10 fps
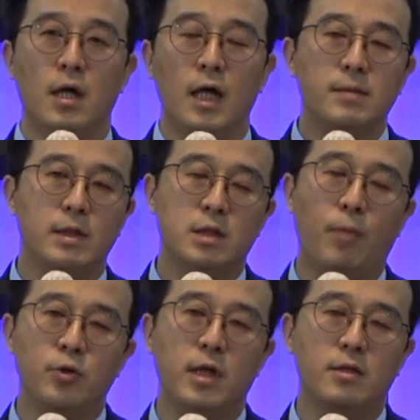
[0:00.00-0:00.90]
하지만 지금
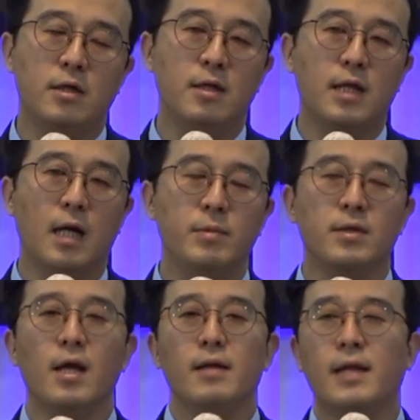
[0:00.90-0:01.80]
번제를 드리는 사람은
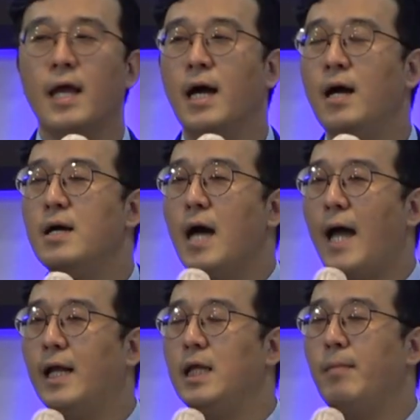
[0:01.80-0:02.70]
내가
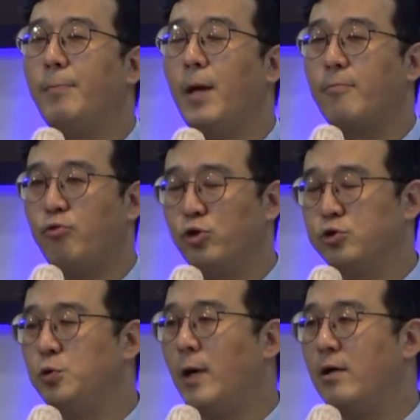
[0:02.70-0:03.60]
하나님 앞에
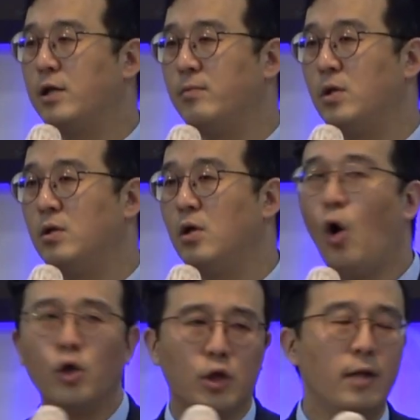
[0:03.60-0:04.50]
불순종하였음을
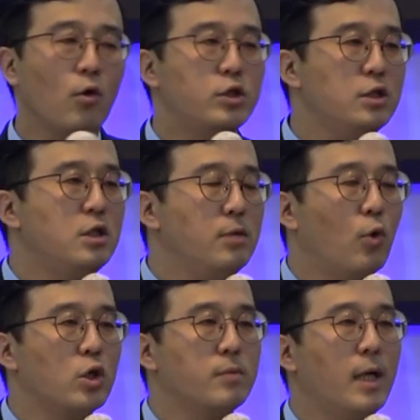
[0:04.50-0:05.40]
어떠한 것인지는
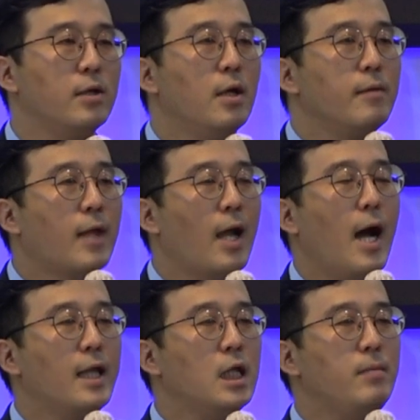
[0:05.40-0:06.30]
모르지만
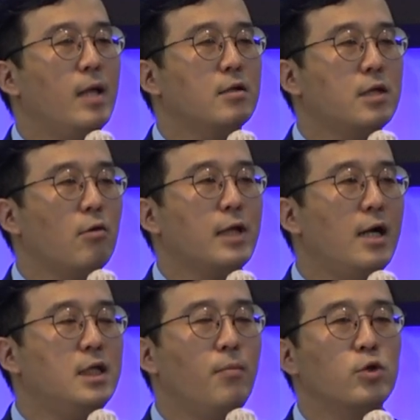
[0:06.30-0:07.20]
내가 하나님의 뜻대로
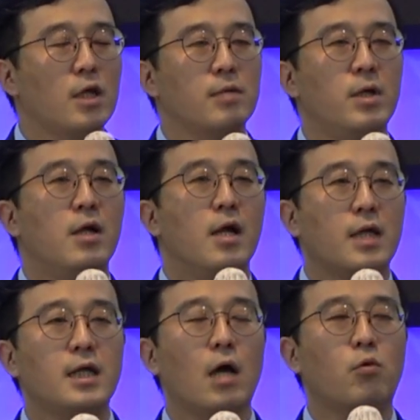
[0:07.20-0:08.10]
살지 못했음을
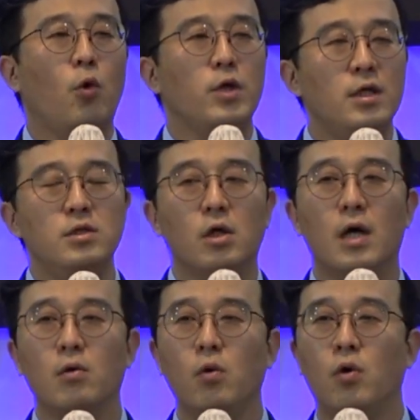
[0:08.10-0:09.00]
깨닫고
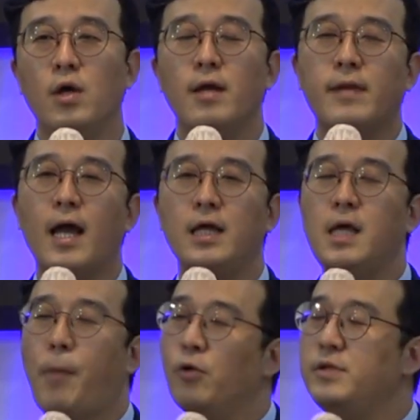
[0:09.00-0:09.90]
인정하고 내가
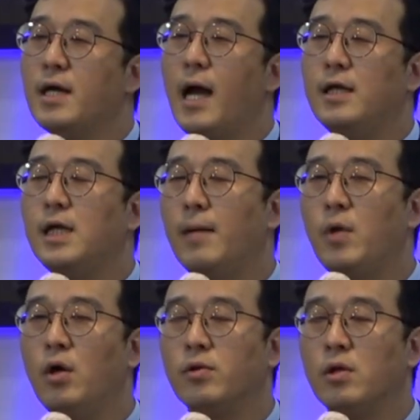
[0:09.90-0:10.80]
이 번제가
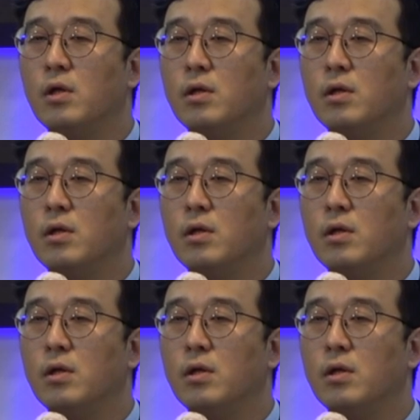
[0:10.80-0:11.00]
아니라면